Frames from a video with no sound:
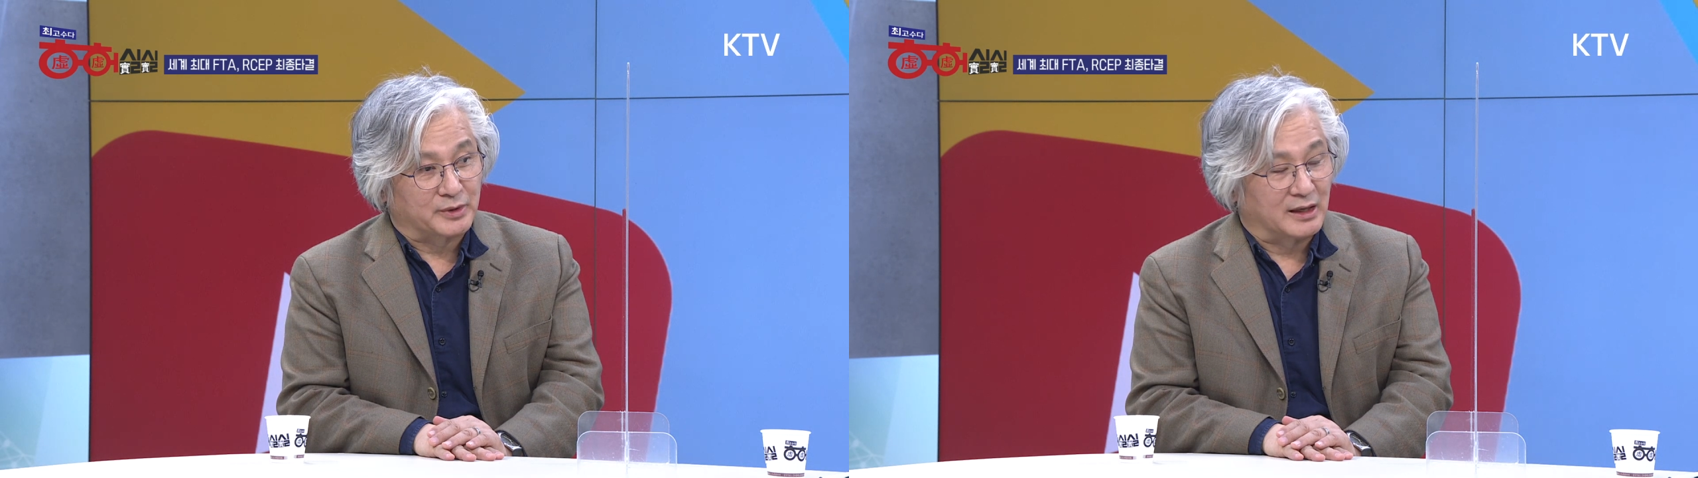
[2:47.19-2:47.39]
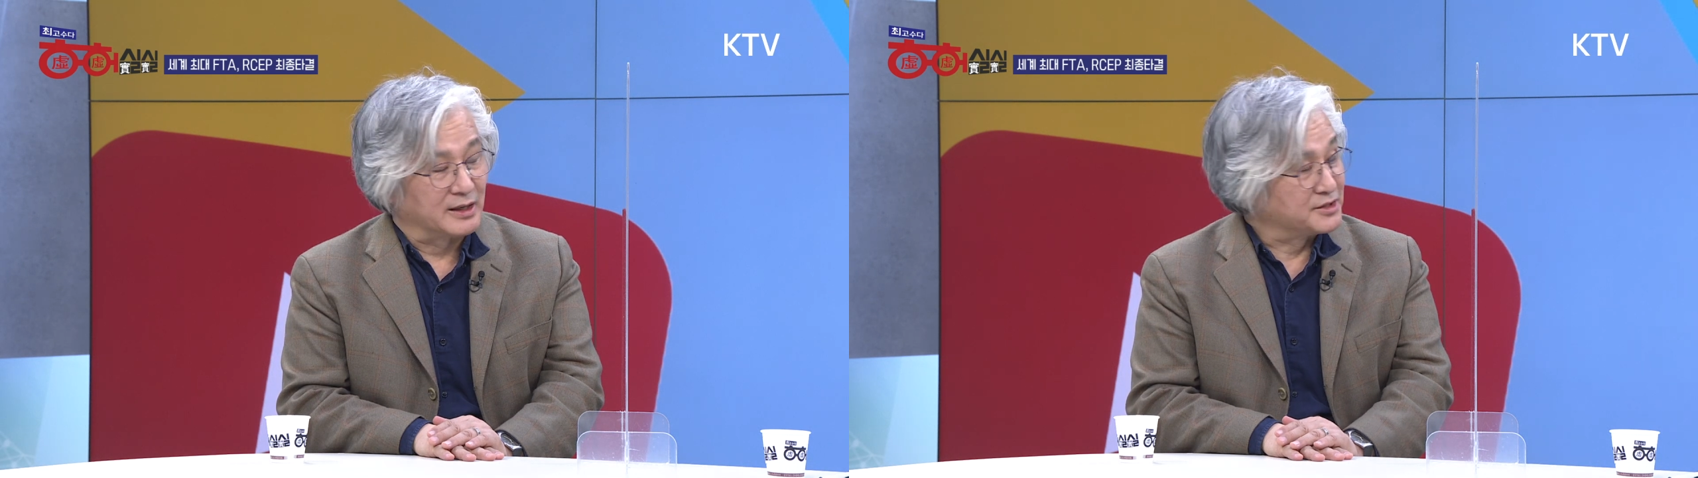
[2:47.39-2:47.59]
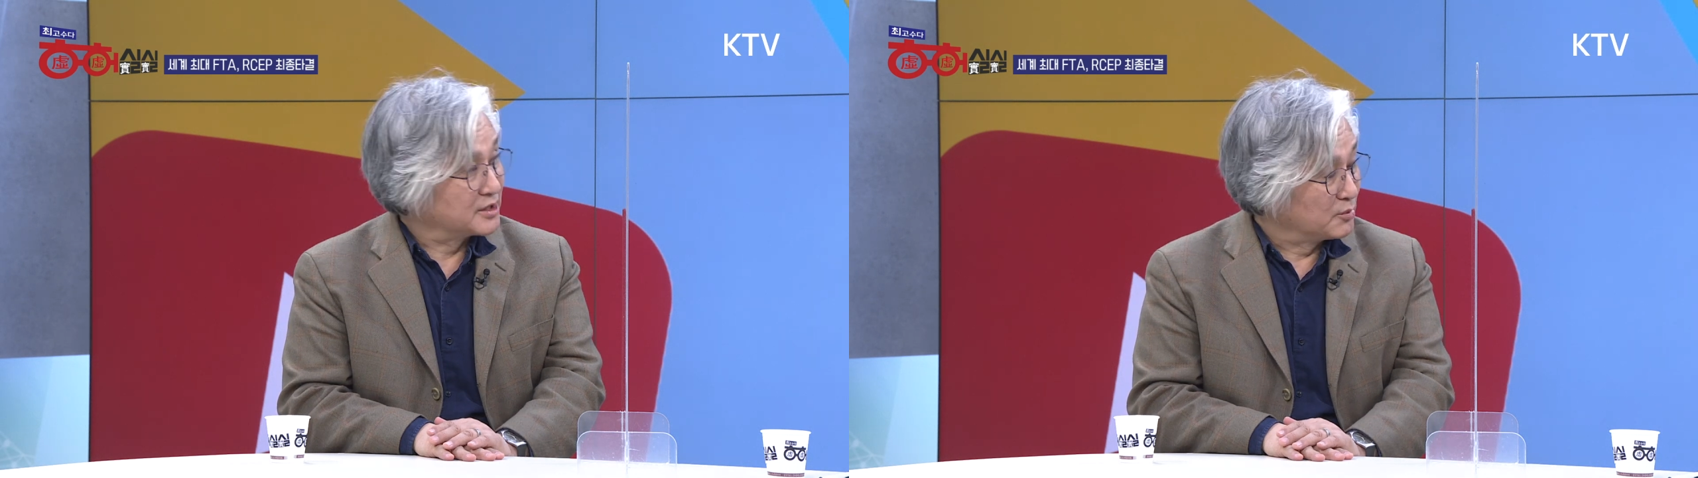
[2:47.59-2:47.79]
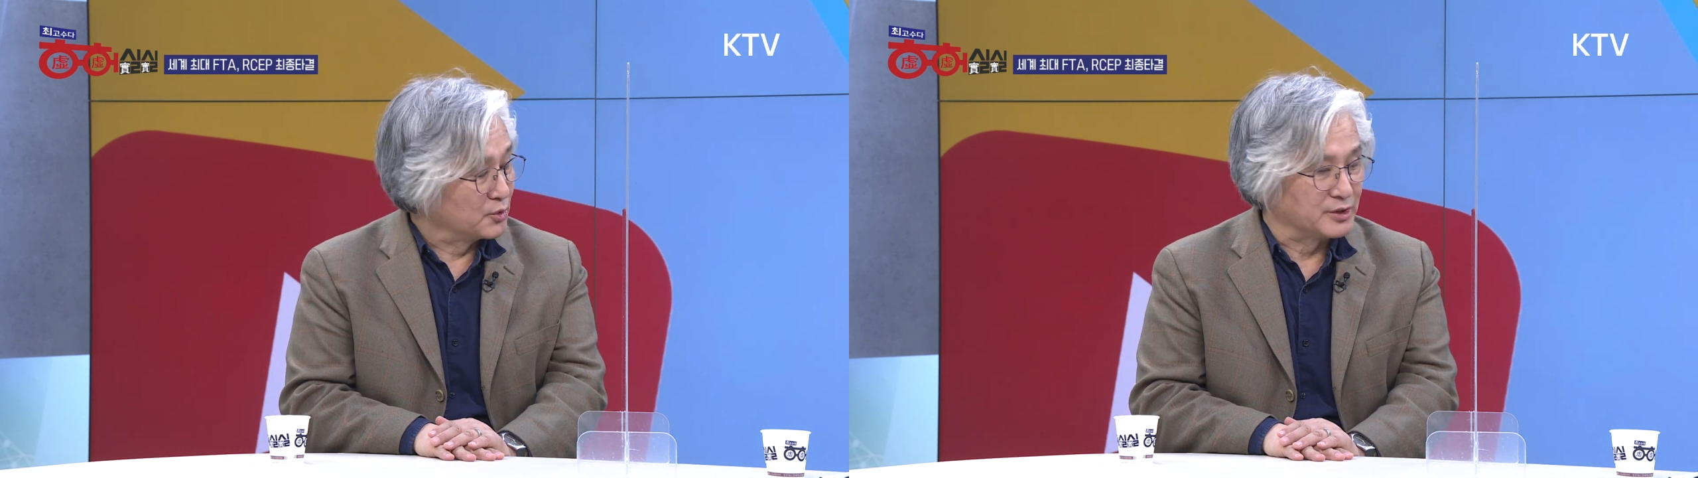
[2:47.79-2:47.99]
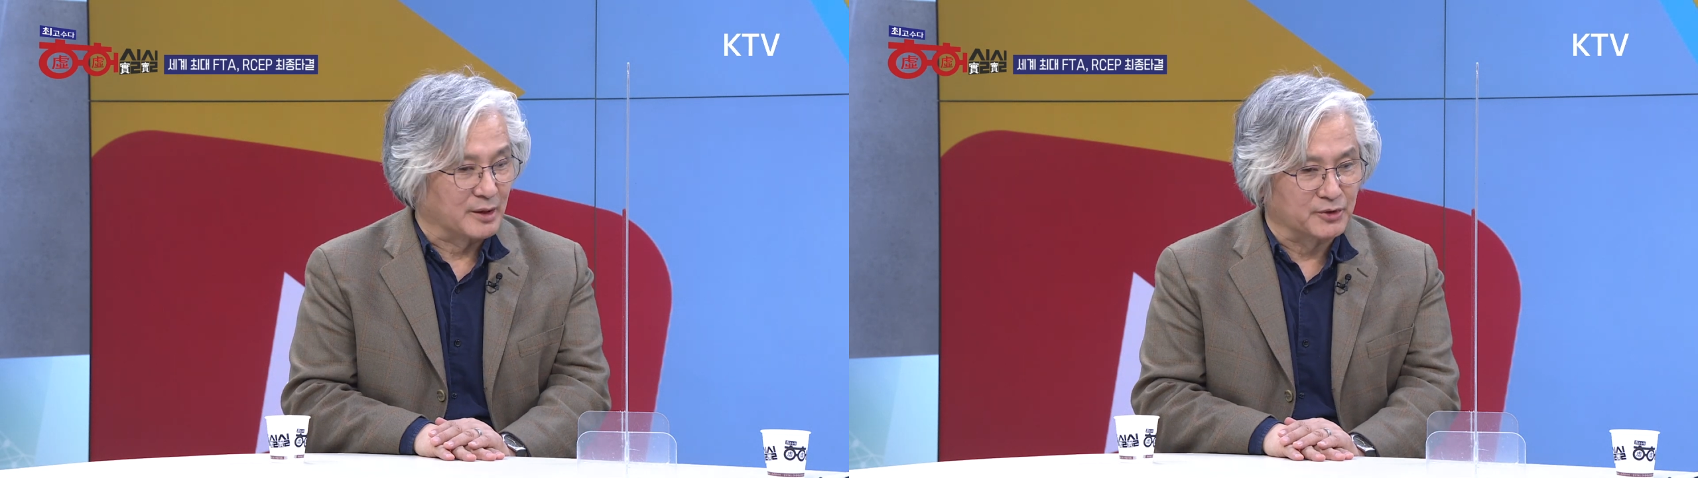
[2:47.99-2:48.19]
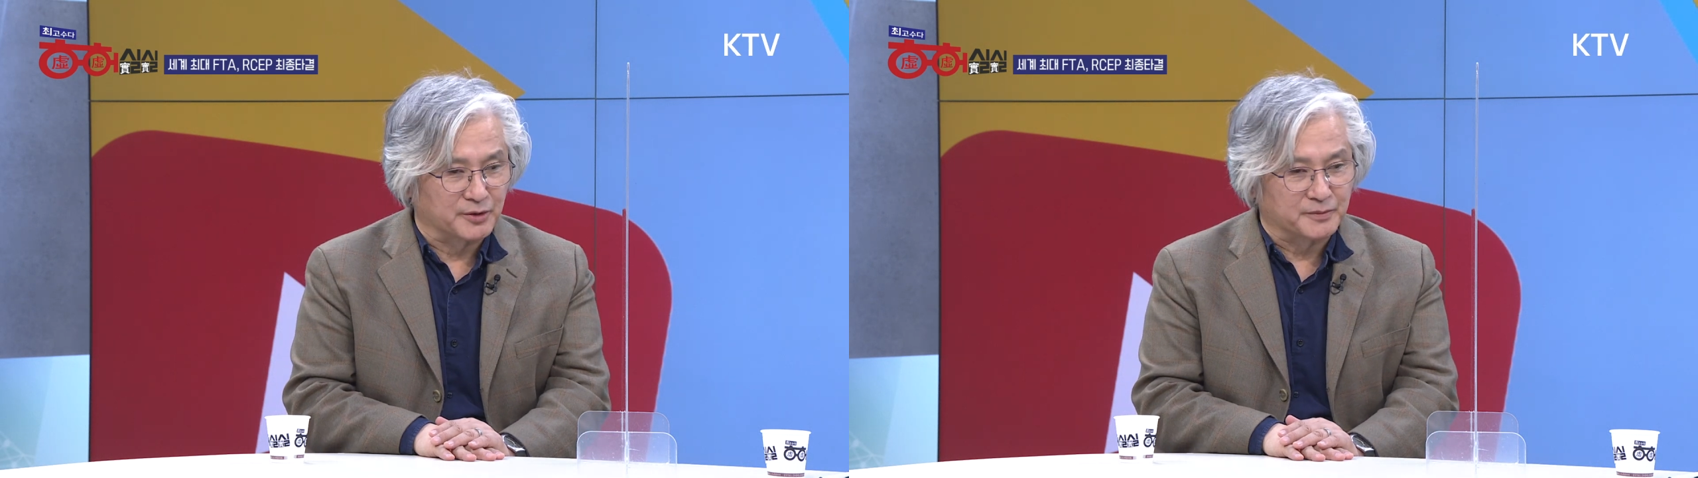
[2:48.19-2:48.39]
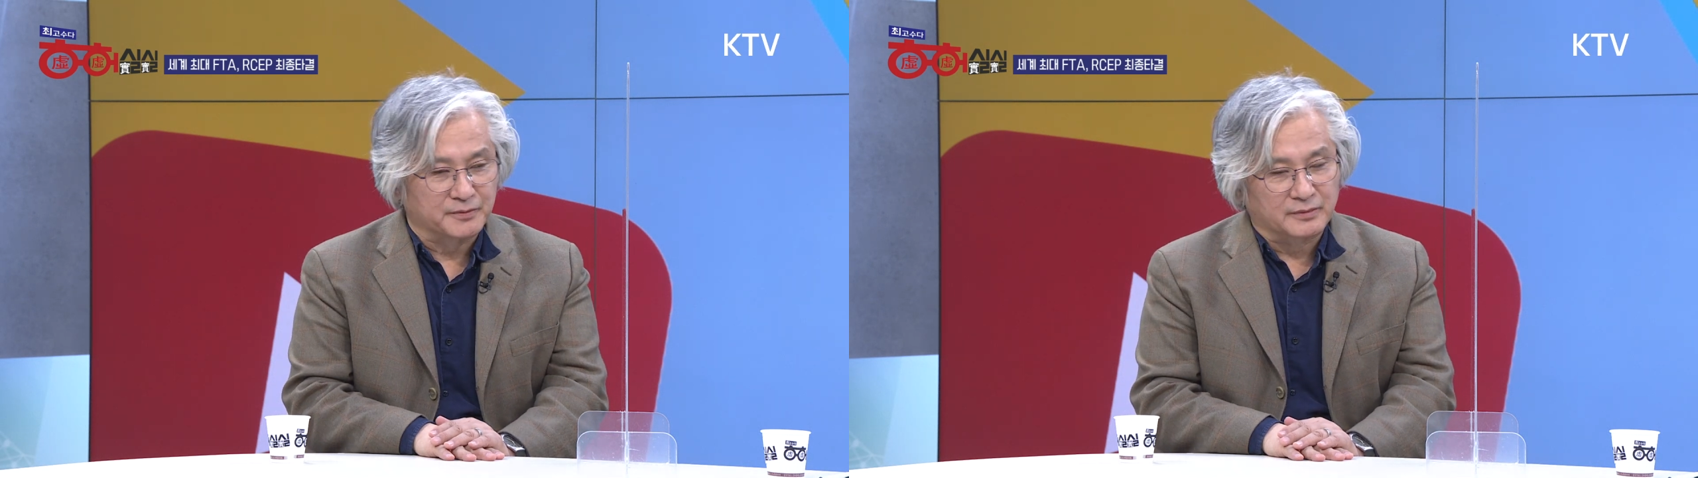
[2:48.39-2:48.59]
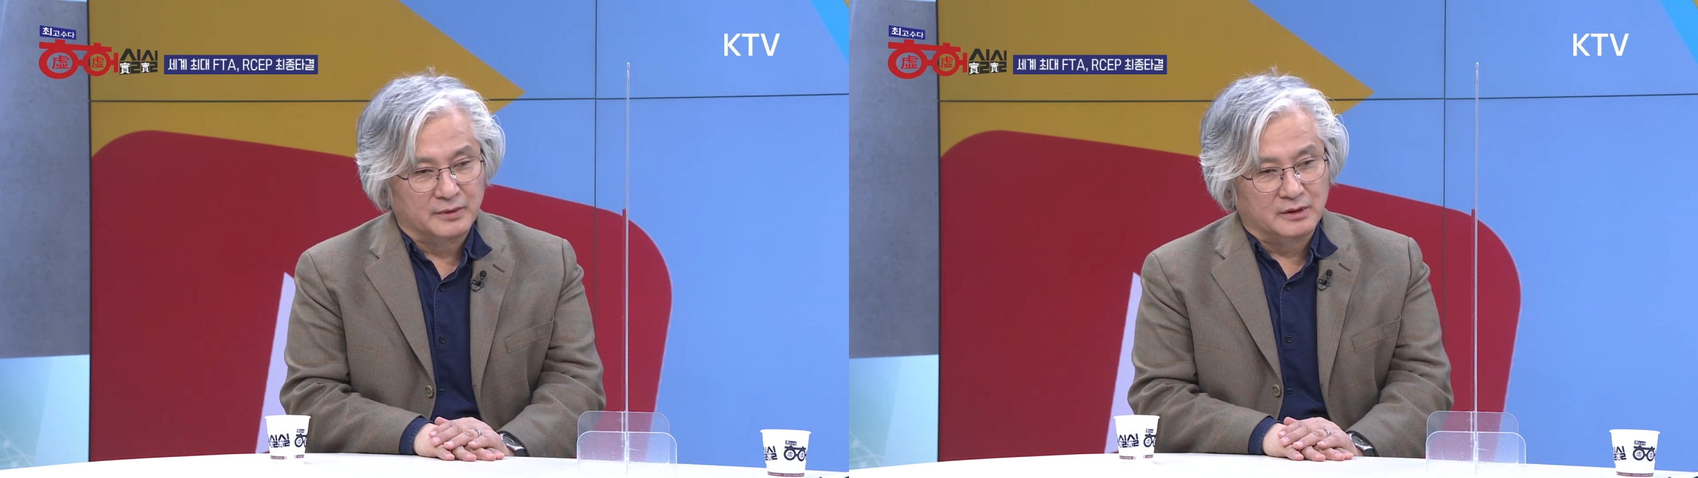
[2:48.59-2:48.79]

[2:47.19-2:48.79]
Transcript: 달라진 게 뭐냐 하면 뭐죠?